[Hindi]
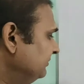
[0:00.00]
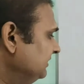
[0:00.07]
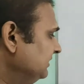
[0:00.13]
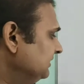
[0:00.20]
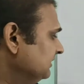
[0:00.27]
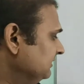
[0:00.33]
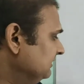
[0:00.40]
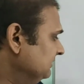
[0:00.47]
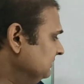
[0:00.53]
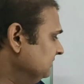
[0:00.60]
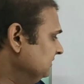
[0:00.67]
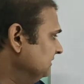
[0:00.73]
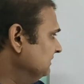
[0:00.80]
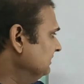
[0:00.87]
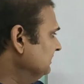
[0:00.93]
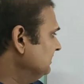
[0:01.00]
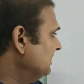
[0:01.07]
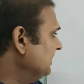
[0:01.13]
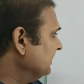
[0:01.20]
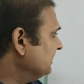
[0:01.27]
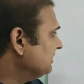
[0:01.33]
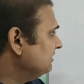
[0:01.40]
इसमें
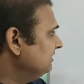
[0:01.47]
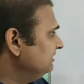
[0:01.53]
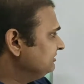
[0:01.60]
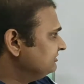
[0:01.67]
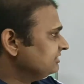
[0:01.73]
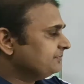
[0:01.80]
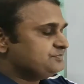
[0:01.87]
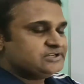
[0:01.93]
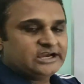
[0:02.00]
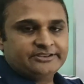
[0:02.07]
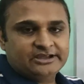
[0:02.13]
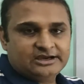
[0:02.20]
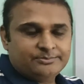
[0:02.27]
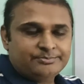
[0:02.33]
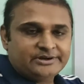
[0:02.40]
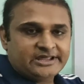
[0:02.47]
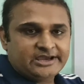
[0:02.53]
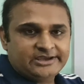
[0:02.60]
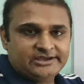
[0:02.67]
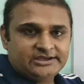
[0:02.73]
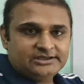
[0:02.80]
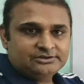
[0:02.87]
अगर स्टेप ज़्यादा हम
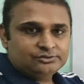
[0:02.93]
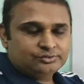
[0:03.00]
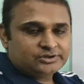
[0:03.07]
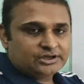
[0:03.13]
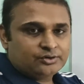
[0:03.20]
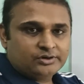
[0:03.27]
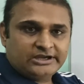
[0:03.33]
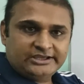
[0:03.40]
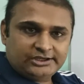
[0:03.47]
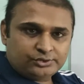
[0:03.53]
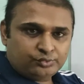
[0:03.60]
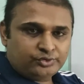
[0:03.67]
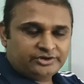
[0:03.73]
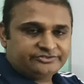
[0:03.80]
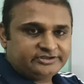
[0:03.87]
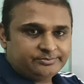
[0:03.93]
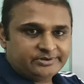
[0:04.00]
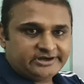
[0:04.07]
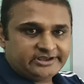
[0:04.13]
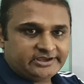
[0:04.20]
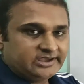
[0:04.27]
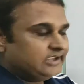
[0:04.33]
बढ़ाएंगे तो क्या होगा एकूरेसी
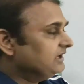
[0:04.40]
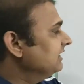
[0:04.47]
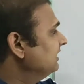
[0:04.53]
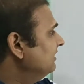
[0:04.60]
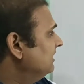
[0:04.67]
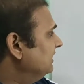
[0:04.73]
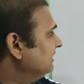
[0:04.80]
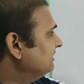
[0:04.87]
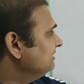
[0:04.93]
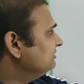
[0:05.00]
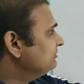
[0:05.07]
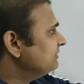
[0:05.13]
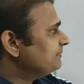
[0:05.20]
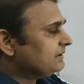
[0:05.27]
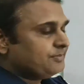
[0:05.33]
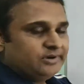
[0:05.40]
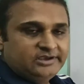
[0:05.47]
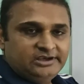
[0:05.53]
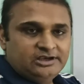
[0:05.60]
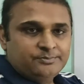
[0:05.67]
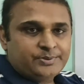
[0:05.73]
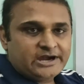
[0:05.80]
बढ़ेगी अगर स्टेप हम
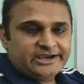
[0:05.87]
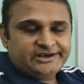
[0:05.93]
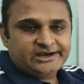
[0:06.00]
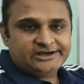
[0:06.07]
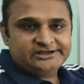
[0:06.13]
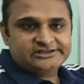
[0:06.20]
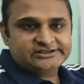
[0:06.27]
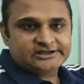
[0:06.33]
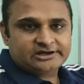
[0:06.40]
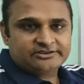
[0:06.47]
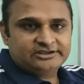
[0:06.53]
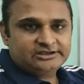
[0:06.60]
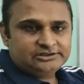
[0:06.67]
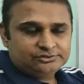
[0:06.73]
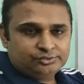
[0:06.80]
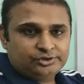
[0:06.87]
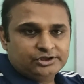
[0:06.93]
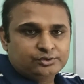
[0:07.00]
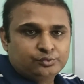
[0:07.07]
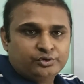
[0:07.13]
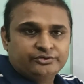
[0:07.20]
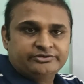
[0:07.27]
इनफाइनाइट कर दें तो
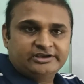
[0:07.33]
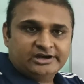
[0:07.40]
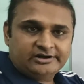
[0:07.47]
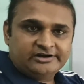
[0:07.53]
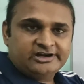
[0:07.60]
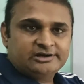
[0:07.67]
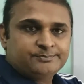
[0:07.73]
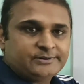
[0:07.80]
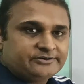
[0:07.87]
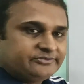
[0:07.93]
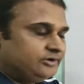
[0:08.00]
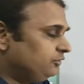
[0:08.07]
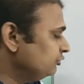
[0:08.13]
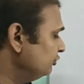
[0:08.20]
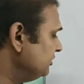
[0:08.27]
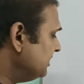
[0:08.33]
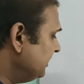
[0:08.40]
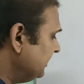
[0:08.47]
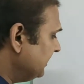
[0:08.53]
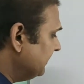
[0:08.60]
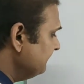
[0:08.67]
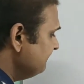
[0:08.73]
एक्यूरेसी 100 परसेंट हो
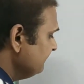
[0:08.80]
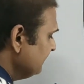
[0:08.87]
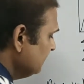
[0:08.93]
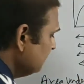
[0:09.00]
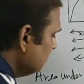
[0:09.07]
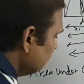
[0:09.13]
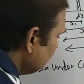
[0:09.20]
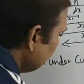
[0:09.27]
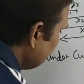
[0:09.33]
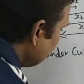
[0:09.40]
जाएगा तो